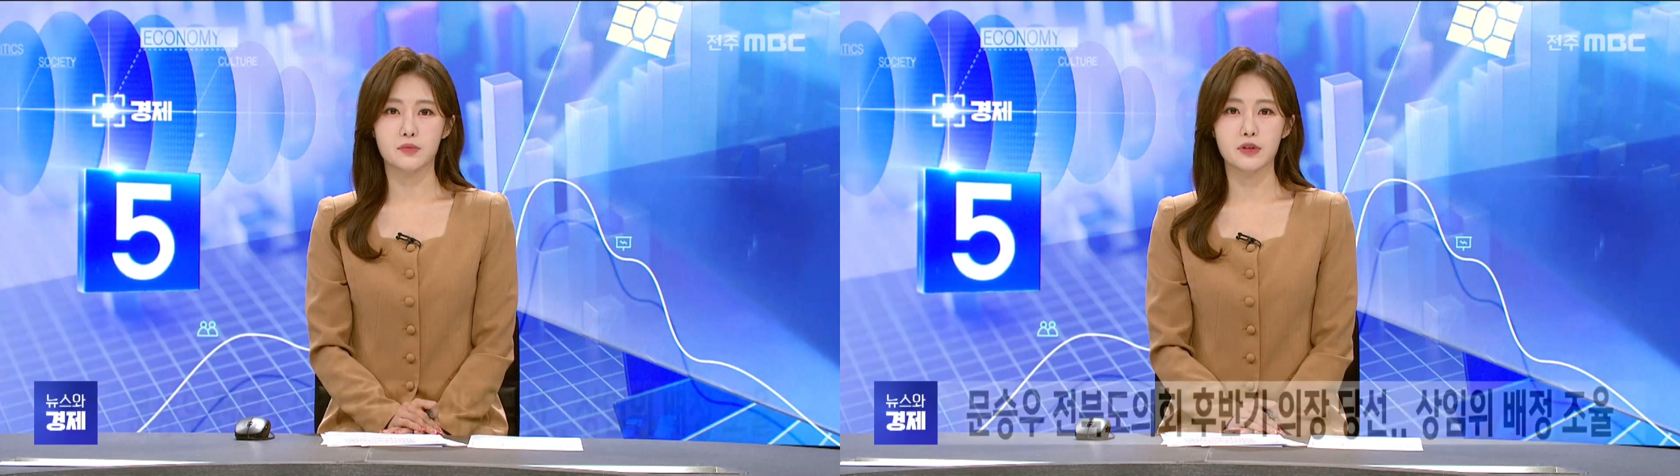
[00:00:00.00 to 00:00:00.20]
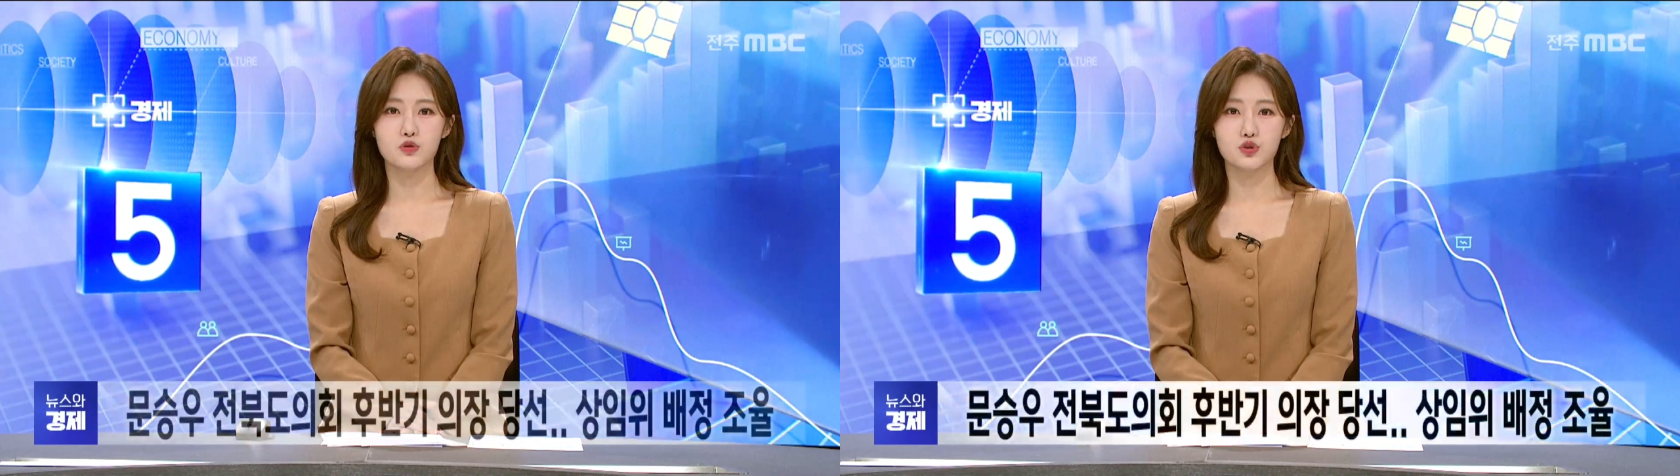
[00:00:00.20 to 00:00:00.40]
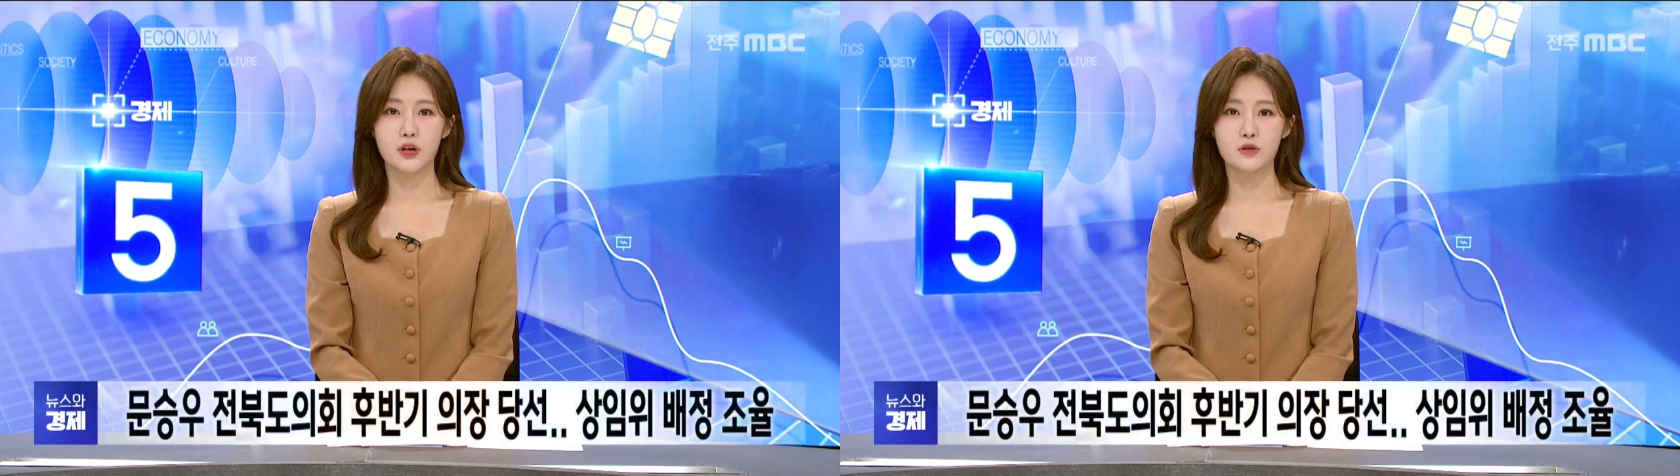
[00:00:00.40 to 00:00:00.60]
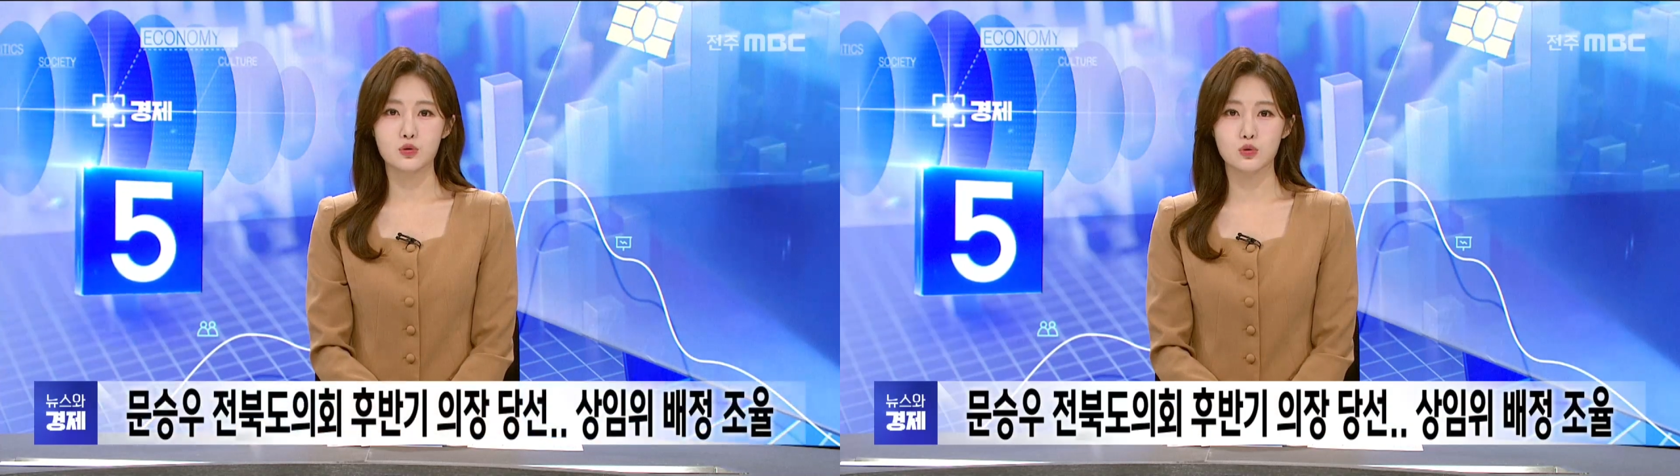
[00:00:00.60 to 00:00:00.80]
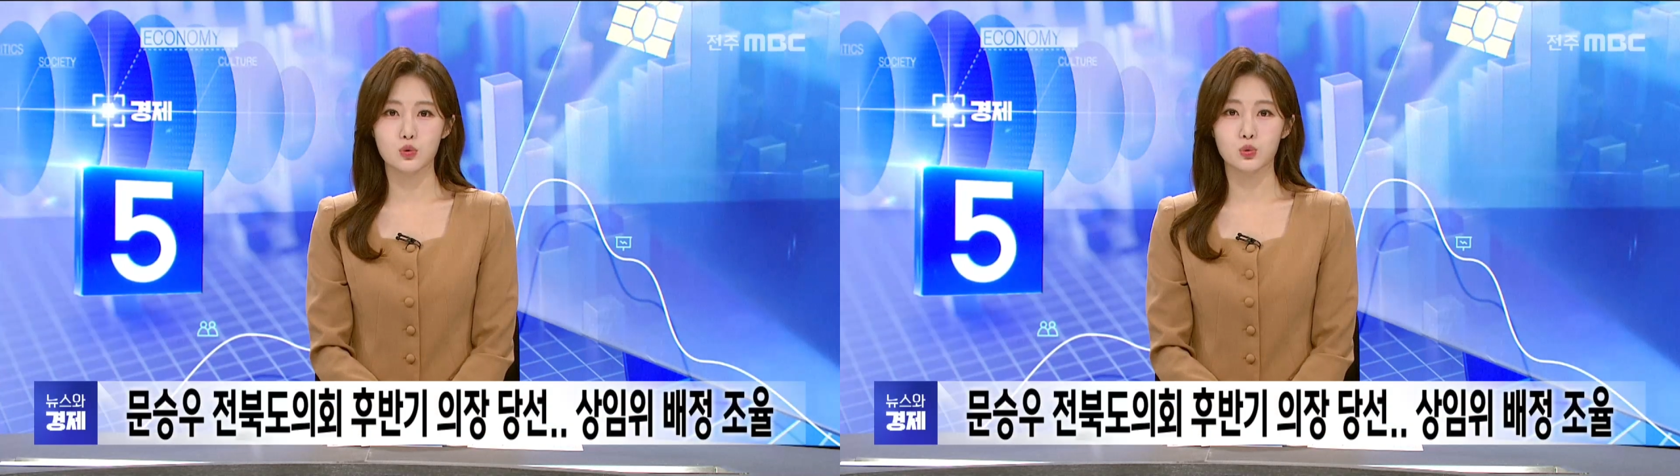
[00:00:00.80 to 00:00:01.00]
민주당
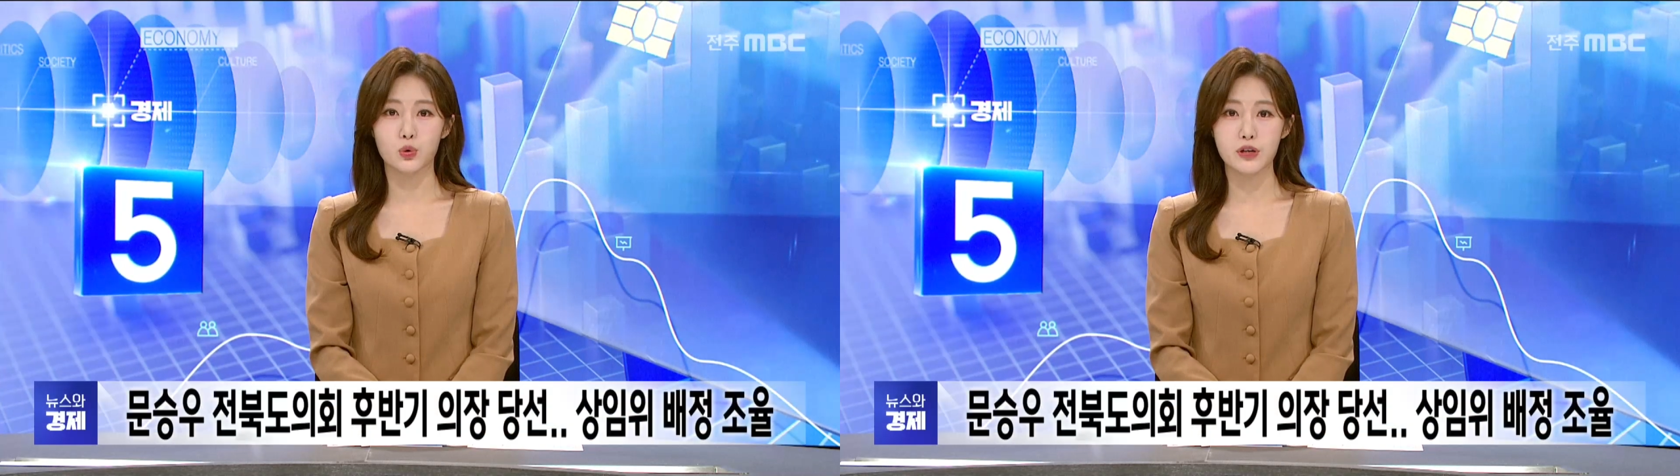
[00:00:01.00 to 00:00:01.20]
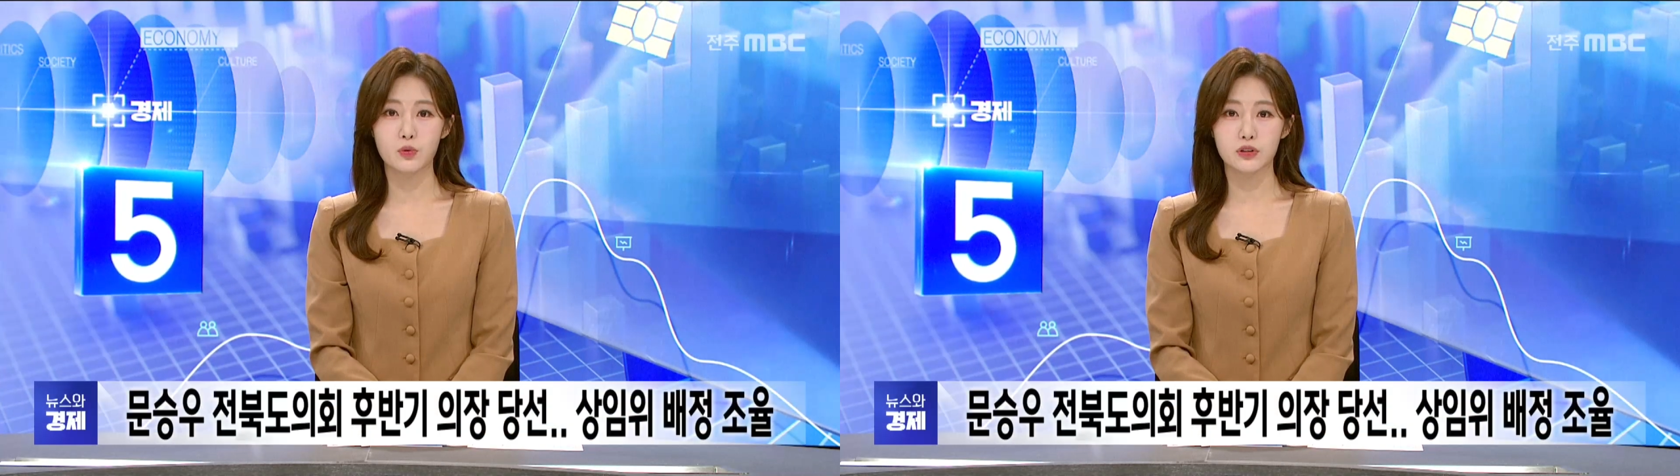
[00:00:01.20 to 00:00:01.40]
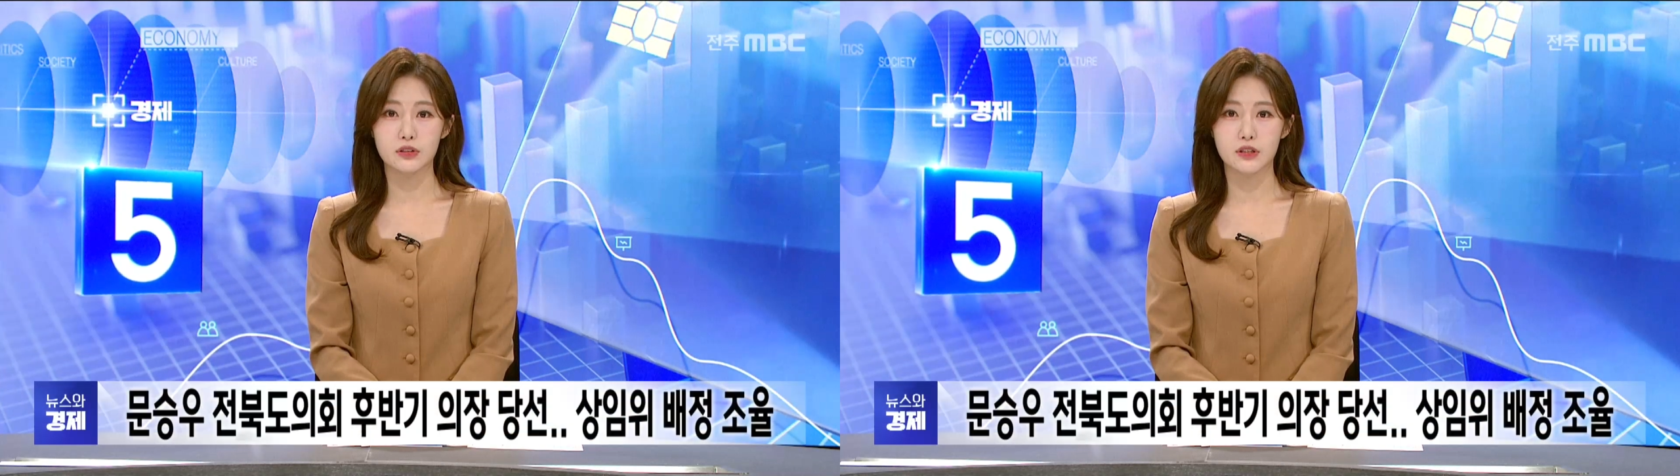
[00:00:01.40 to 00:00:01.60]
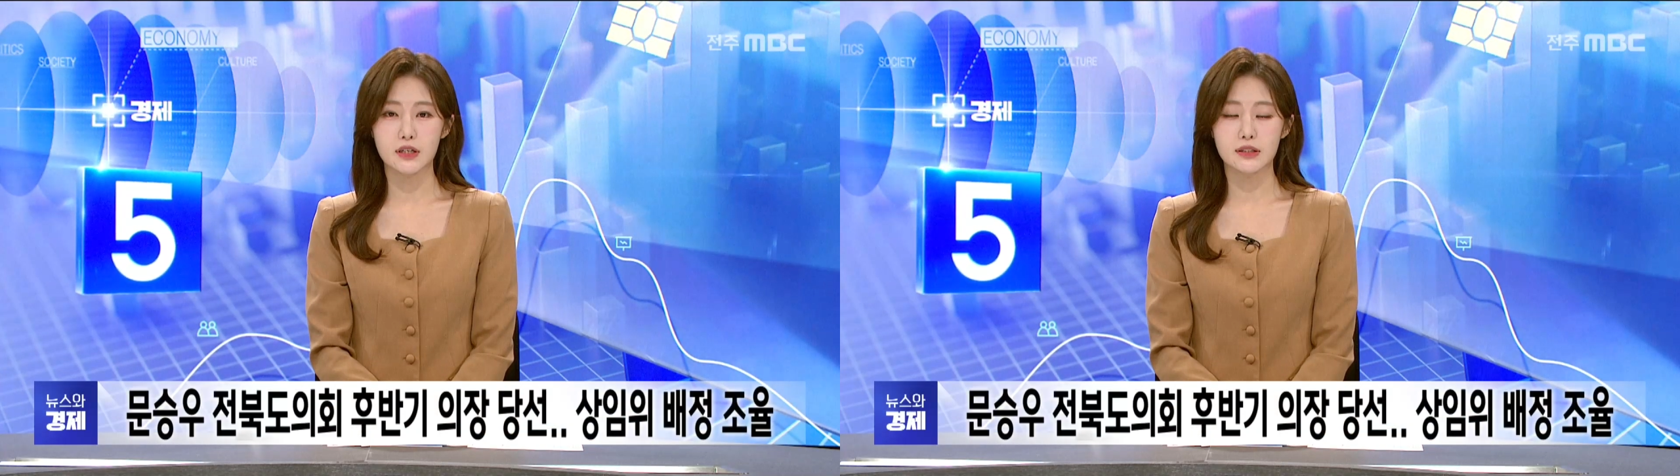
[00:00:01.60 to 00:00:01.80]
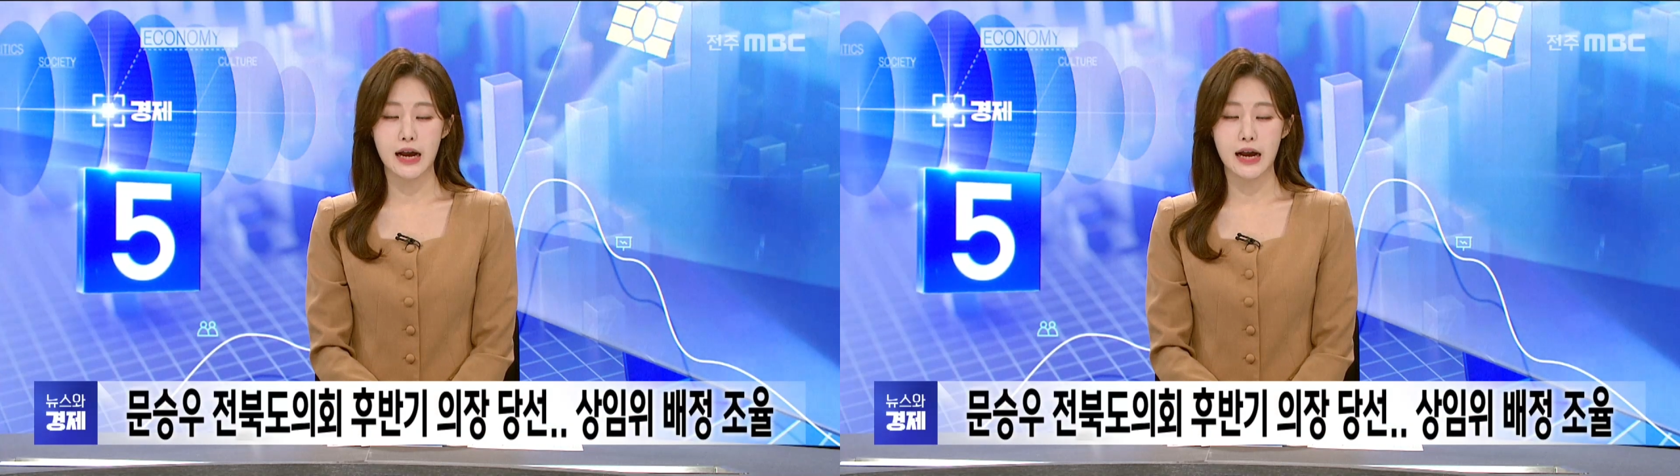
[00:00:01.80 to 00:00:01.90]
소속 도의원들이